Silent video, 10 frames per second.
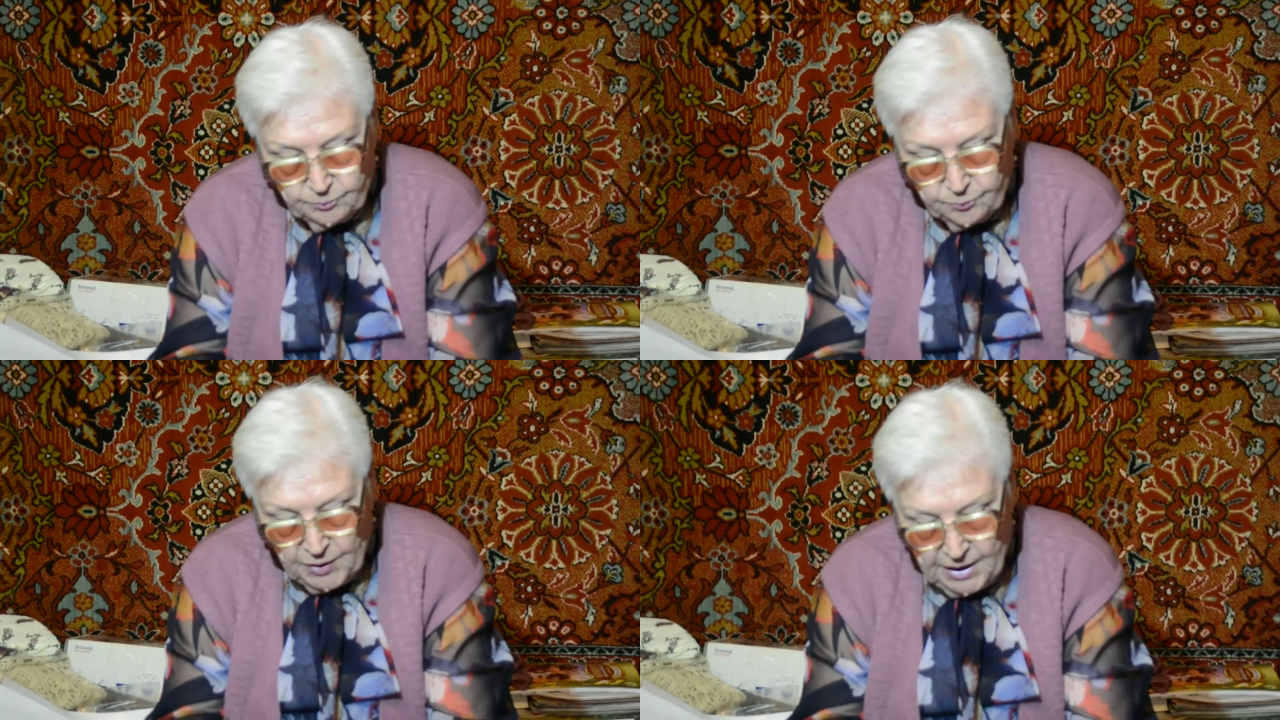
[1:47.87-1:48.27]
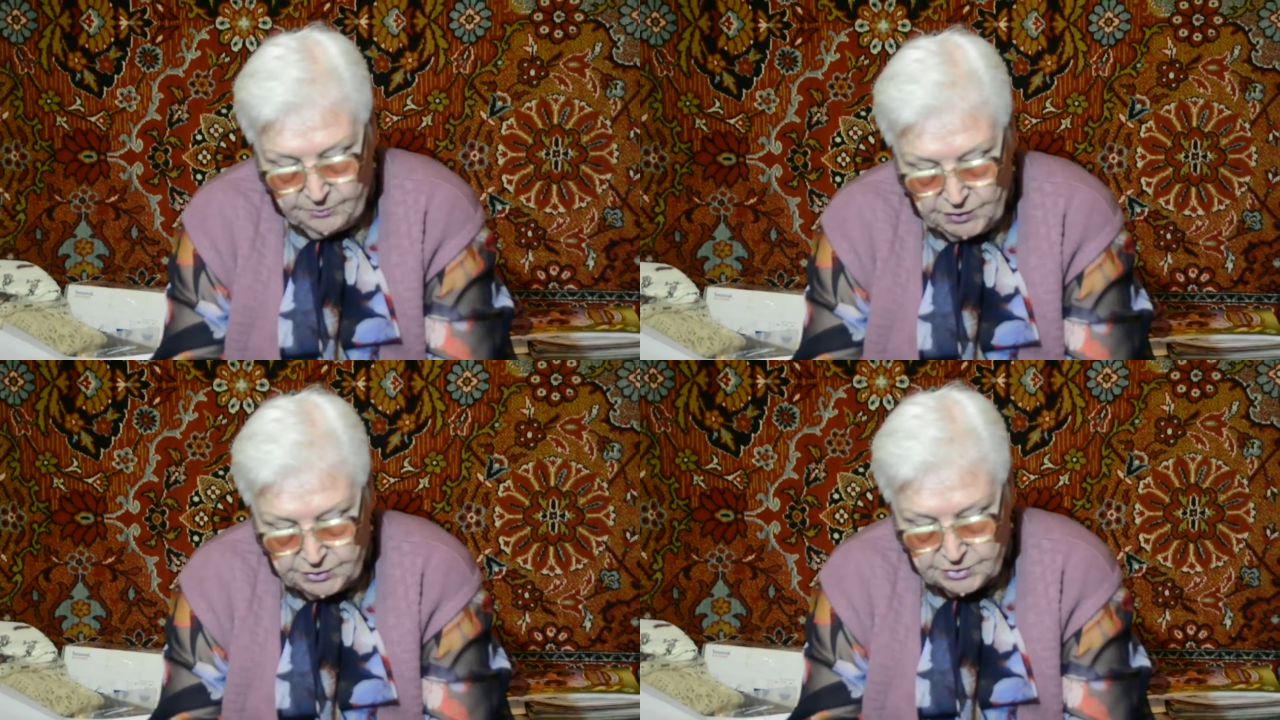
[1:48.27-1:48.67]

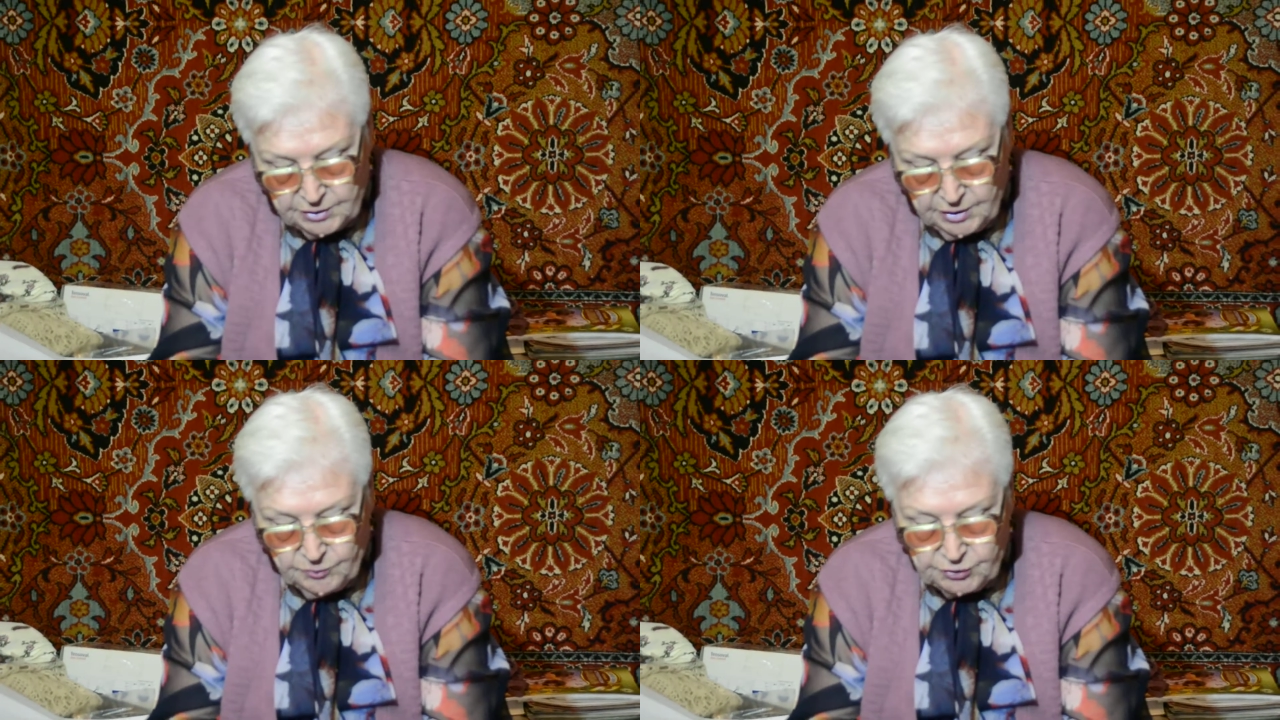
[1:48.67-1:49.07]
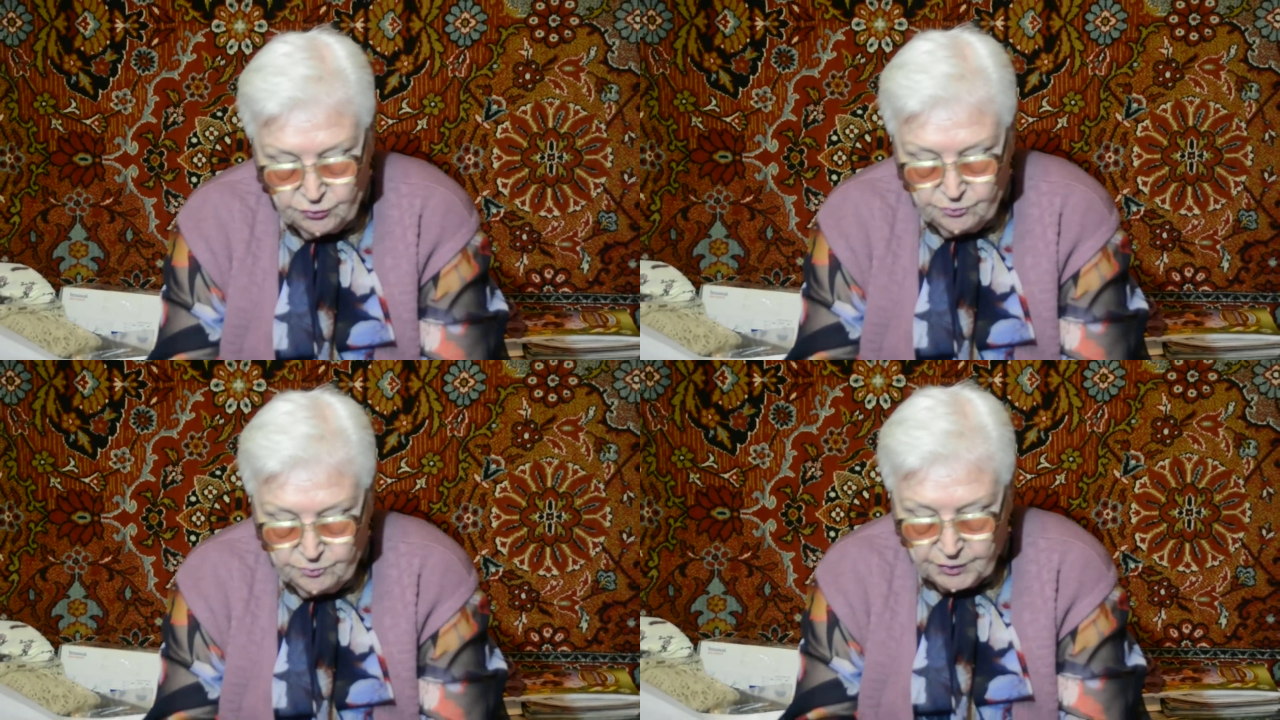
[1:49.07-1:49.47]
память о
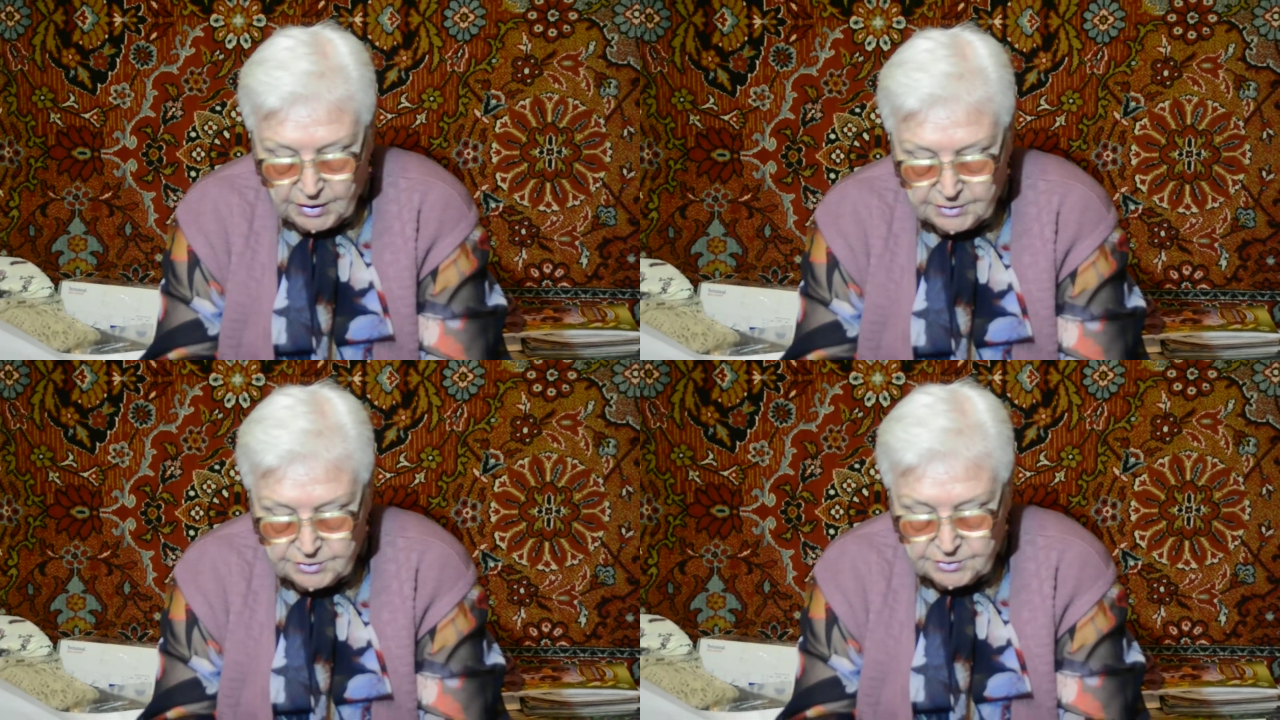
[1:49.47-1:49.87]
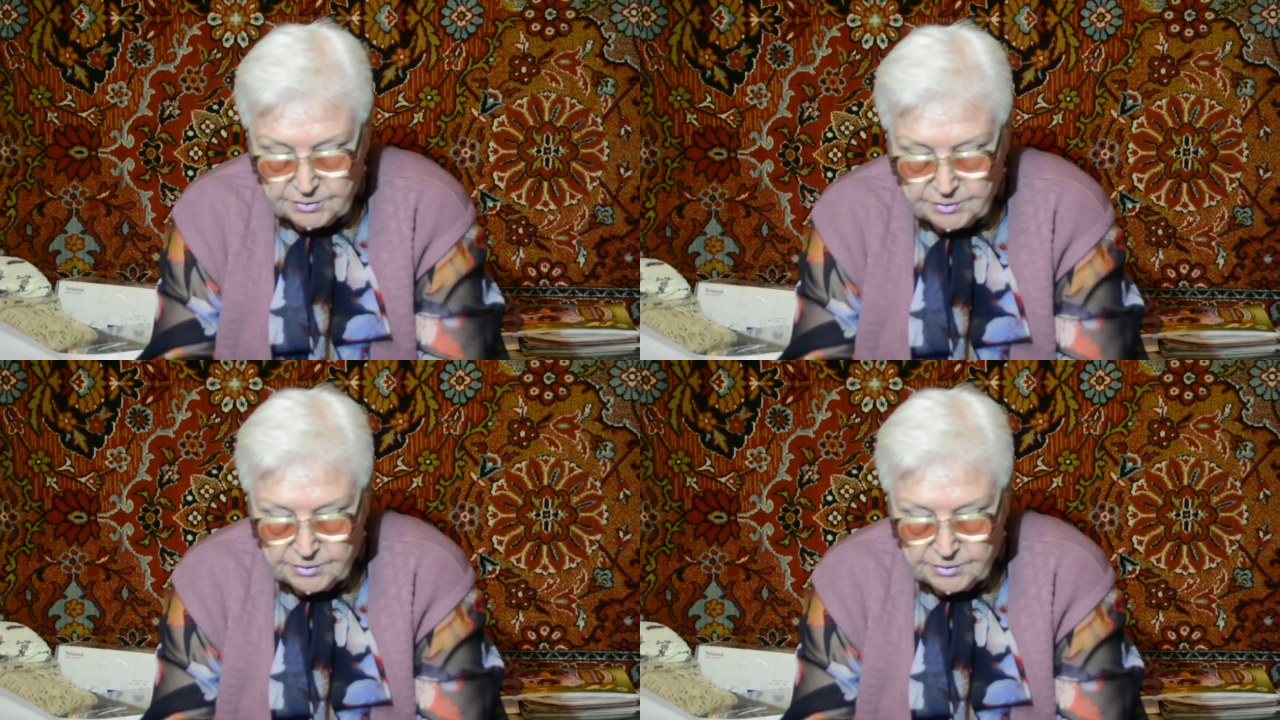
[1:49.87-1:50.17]
моем брате.